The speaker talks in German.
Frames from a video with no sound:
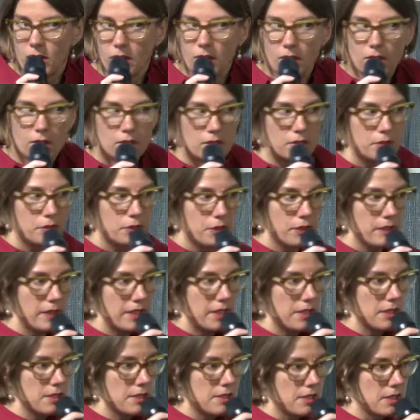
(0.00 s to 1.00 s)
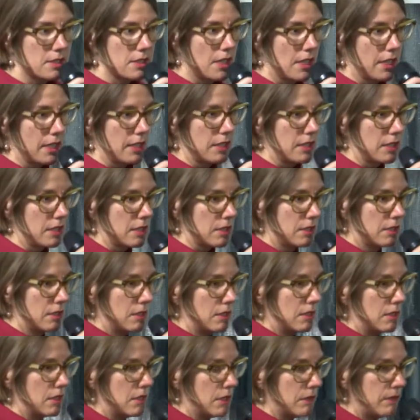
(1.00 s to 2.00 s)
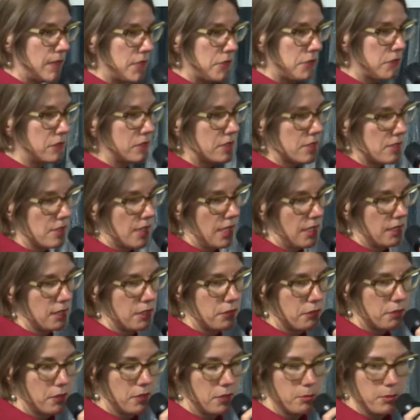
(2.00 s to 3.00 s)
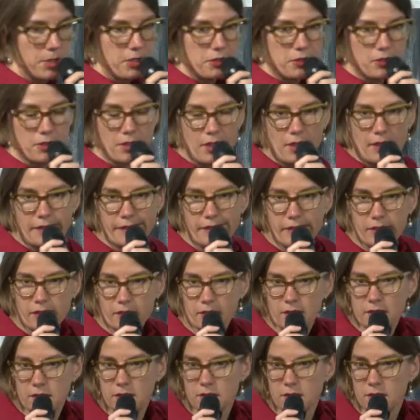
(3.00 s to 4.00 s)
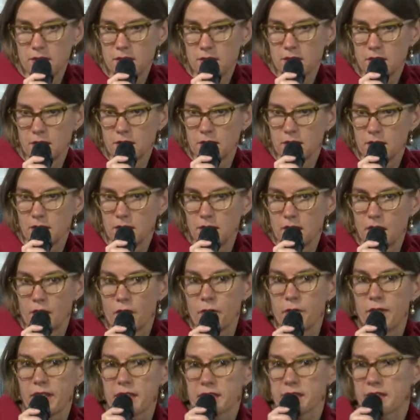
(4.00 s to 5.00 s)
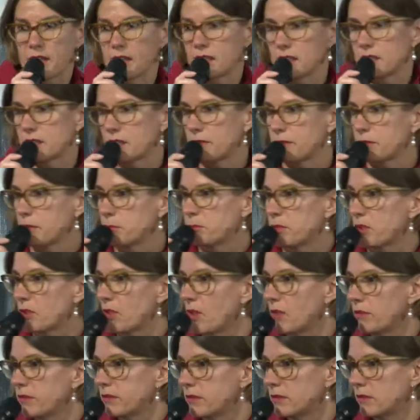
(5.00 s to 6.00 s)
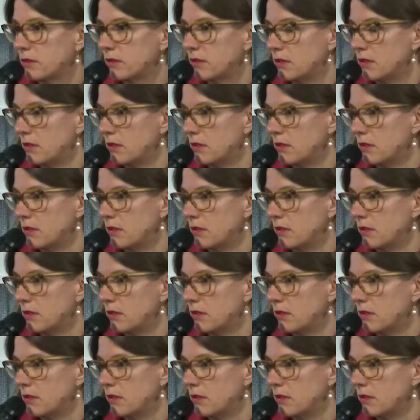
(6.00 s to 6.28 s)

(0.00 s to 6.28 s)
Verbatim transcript: Und für wen ist das eigentlich? Und was soll das eigentlich für die Menschen erreichen? Wer ist eigentlich davon betroffen?